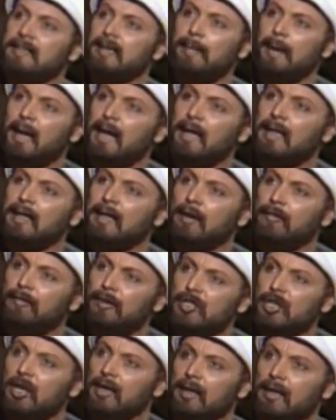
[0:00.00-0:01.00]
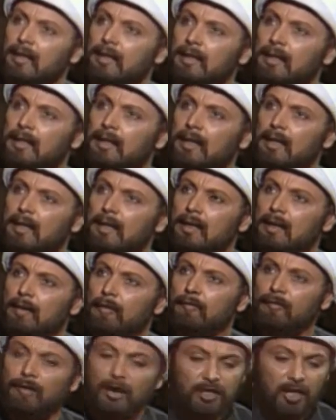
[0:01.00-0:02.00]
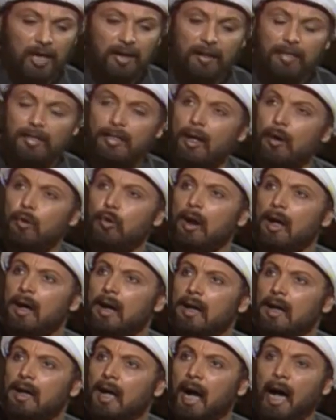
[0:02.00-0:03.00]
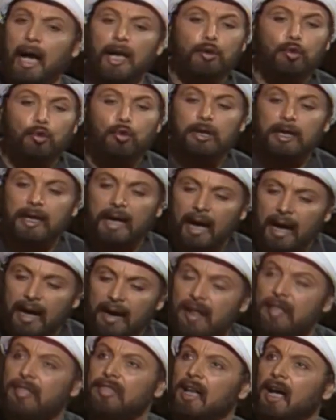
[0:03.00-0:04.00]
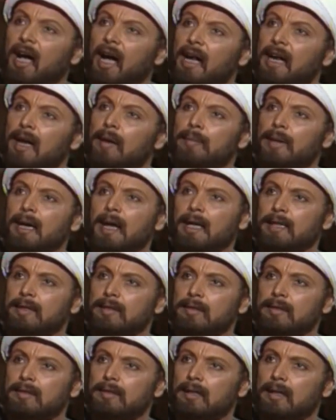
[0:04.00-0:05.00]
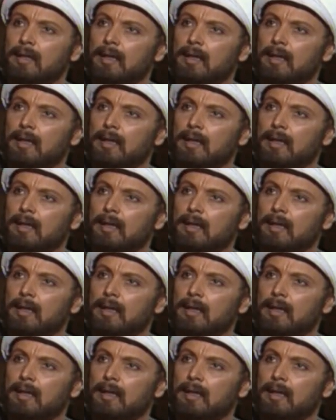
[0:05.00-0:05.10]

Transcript: احتمالات للفشل فشل الثورة هيكون كارثة على البلاد